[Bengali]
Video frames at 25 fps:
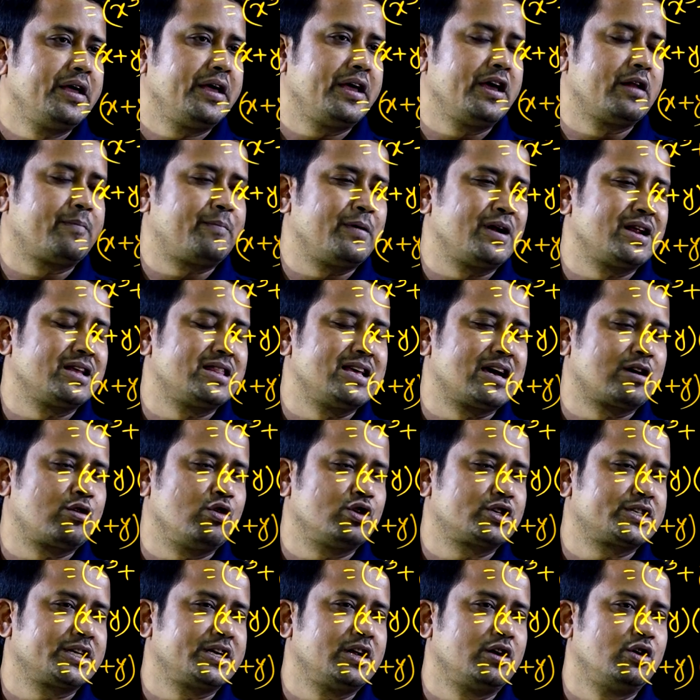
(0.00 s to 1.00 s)
এরপরে দেখো
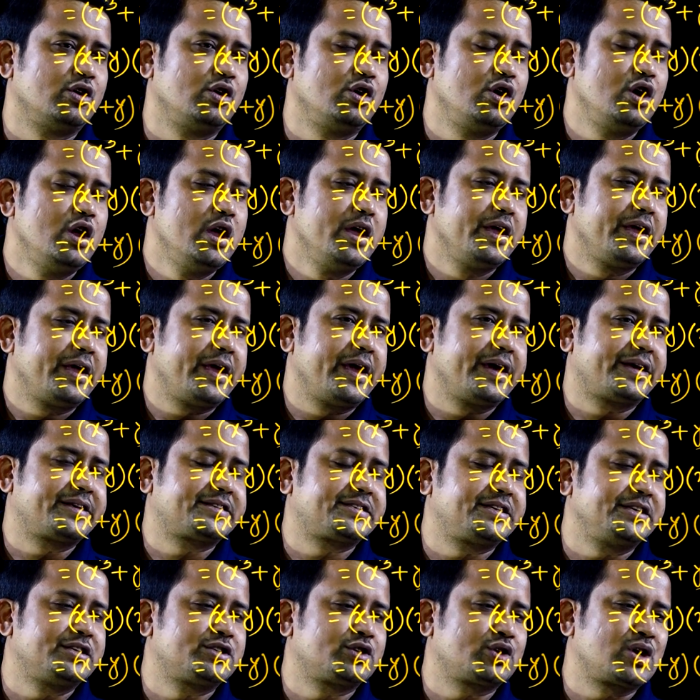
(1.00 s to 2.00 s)
সেটা হলো এক্স
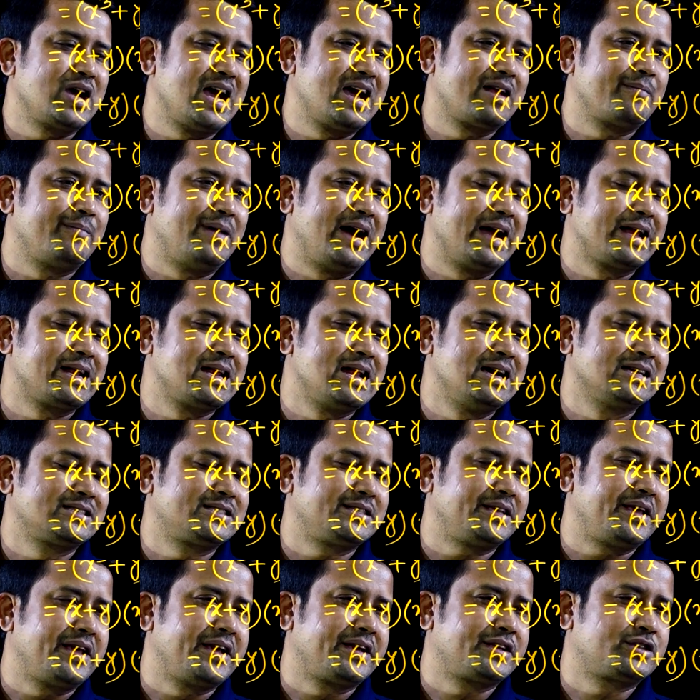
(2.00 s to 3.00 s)
স্কোয়ার মাইনাস
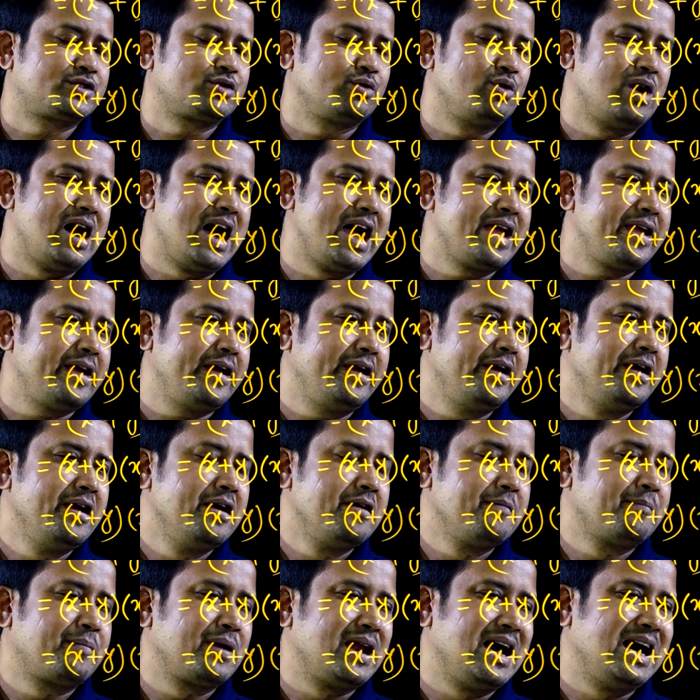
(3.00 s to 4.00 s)
এক্স ওয়াই
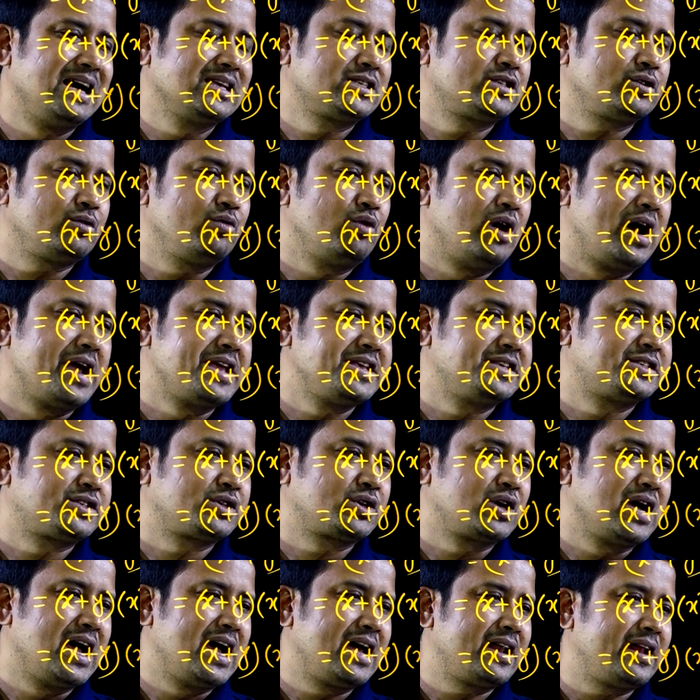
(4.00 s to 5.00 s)
প্লাস ওয়াই
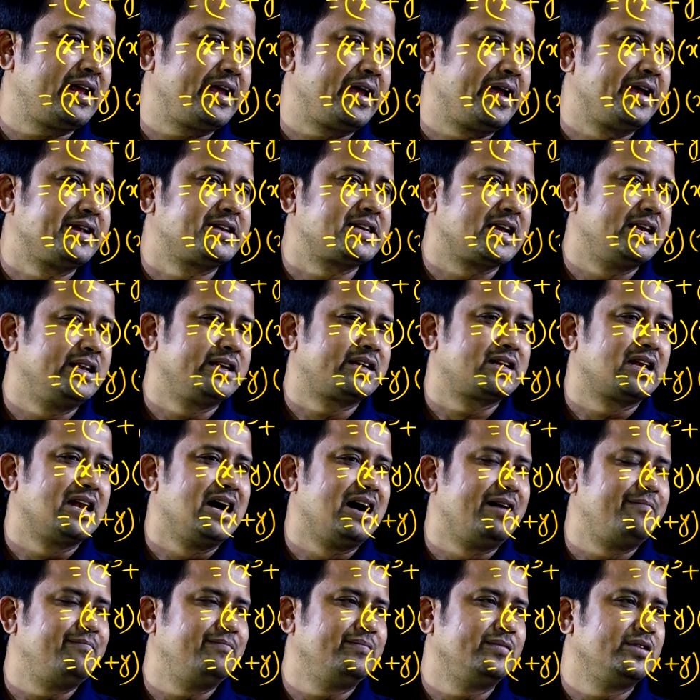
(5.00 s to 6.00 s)
স্কোয়ার এইটা
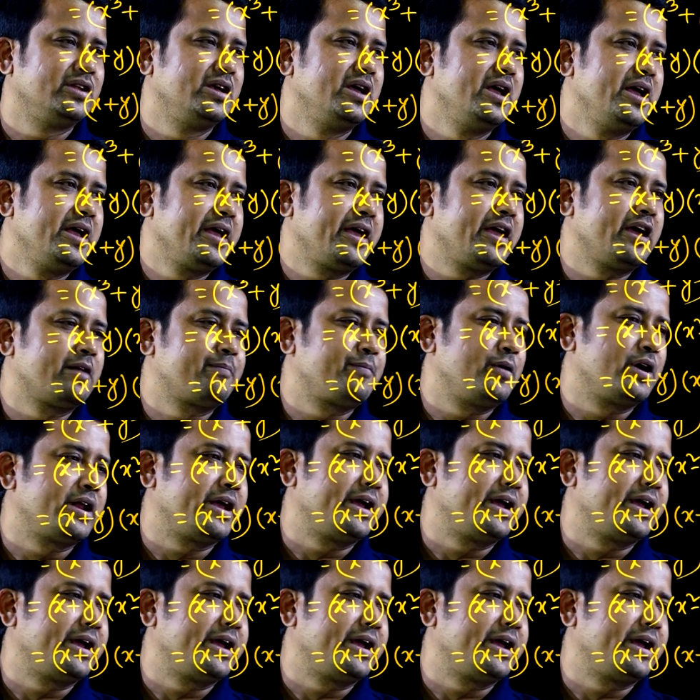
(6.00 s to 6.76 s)
লিখলাম এরপর